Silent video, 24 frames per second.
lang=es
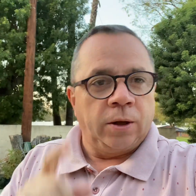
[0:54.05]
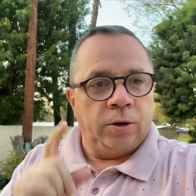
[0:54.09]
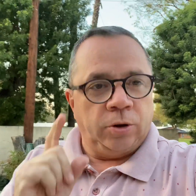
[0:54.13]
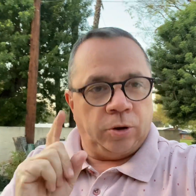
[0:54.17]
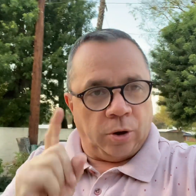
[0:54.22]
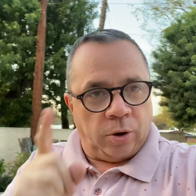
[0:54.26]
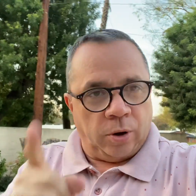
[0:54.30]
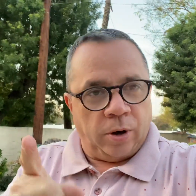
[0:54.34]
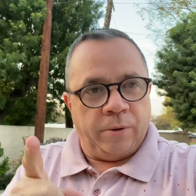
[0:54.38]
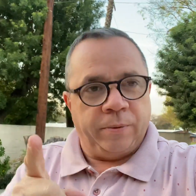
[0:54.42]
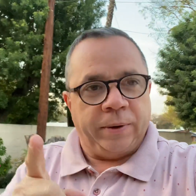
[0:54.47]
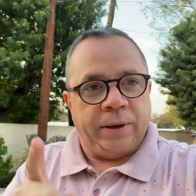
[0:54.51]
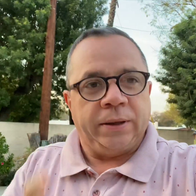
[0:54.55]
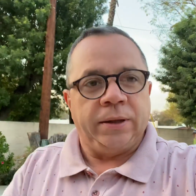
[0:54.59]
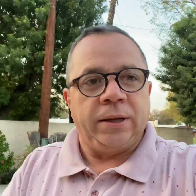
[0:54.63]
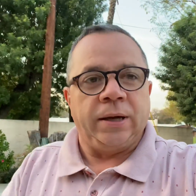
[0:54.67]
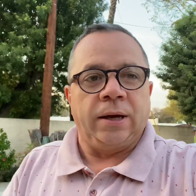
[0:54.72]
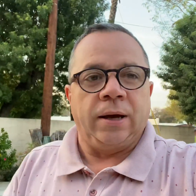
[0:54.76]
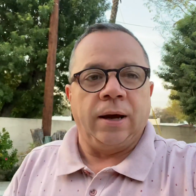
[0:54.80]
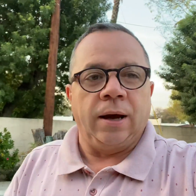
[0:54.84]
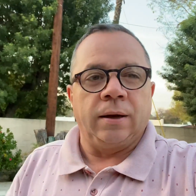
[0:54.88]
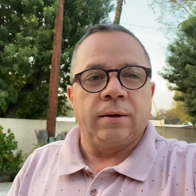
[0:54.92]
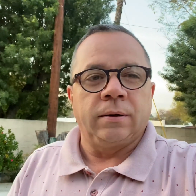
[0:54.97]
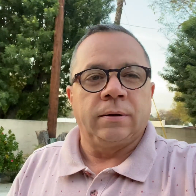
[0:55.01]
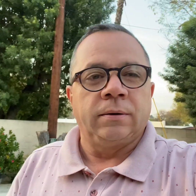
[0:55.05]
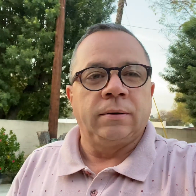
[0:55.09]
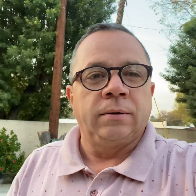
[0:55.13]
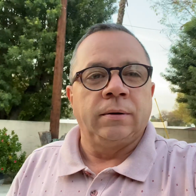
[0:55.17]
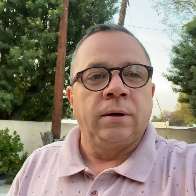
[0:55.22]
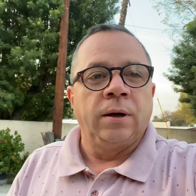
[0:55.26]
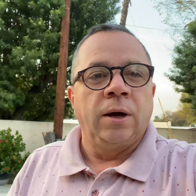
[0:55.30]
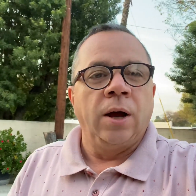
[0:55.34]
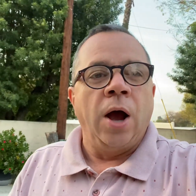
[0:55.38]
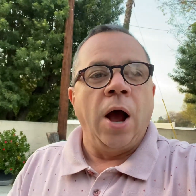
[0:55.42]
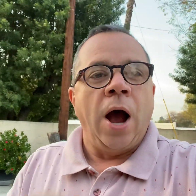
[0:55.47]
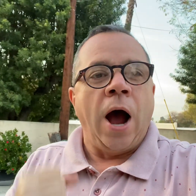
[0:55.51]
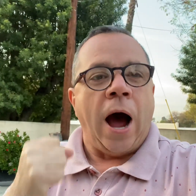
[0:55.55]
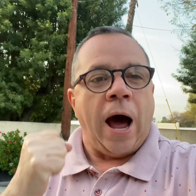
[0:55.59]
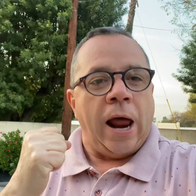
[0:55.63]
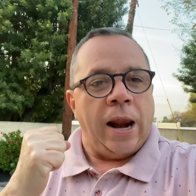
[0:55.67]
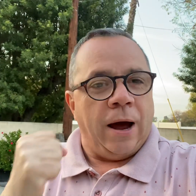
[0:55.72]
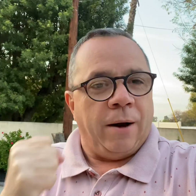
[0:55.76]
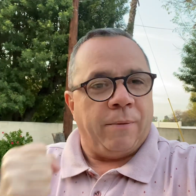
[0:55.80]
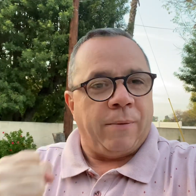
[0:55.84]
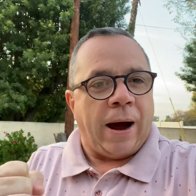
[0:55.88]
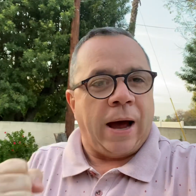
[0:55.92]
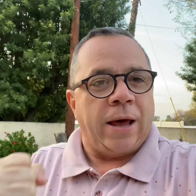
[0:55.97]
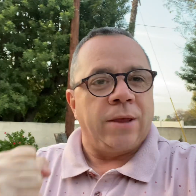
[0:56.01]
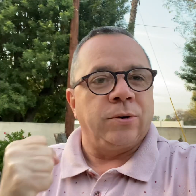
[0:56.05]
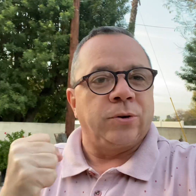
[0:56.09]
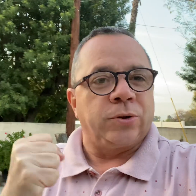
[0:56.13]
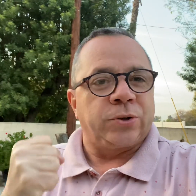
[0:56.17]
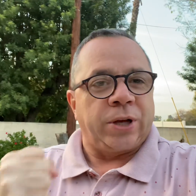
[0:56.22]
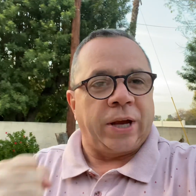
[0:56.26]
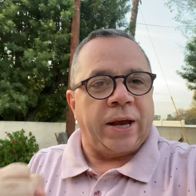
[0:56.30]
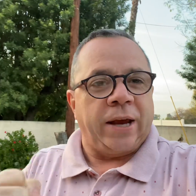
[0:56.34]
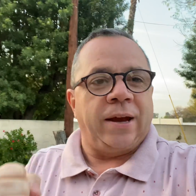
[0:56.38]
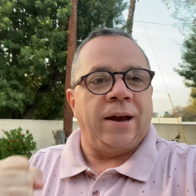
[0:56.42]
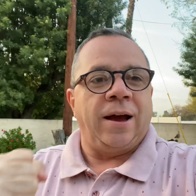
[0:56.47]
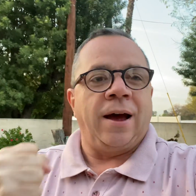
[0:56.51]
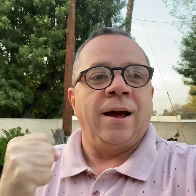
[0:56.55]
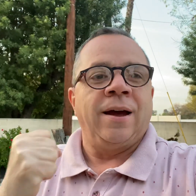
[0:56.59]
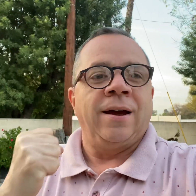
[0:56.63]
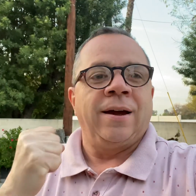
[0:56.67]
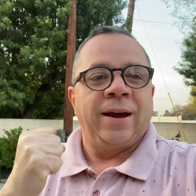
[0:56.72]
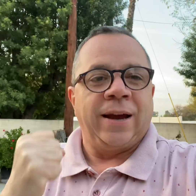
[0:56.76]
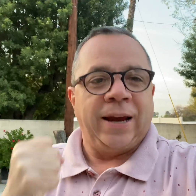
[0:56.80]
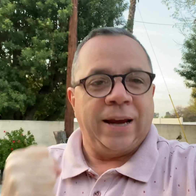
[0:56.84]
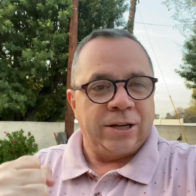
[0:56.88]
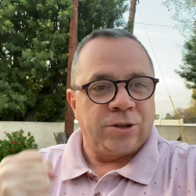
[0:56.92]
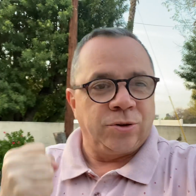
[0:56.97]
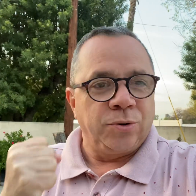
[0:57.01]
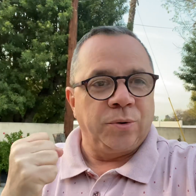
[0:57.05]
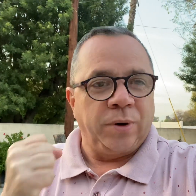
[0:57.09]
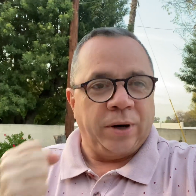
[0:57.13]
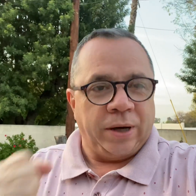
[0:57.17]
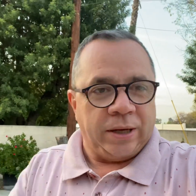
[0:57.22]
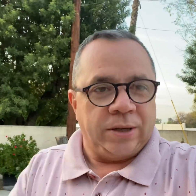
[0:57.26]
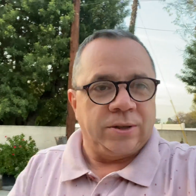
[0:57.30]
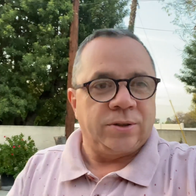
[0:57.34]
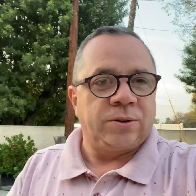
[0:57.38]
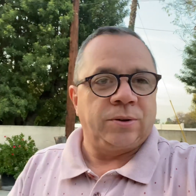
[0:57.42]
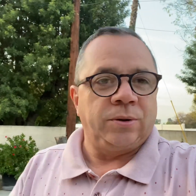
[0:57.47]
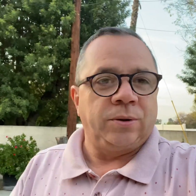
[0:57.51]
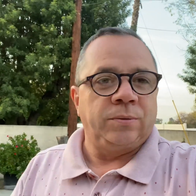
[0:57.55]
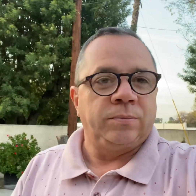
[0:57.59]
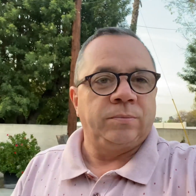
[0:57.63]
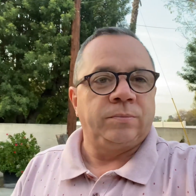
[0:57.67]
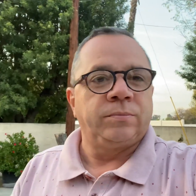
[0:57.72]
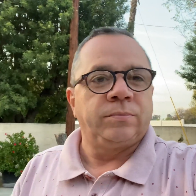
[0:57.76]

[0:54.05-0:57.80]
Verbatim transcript: Dios le bendiga. Alabado sea Jesucristo.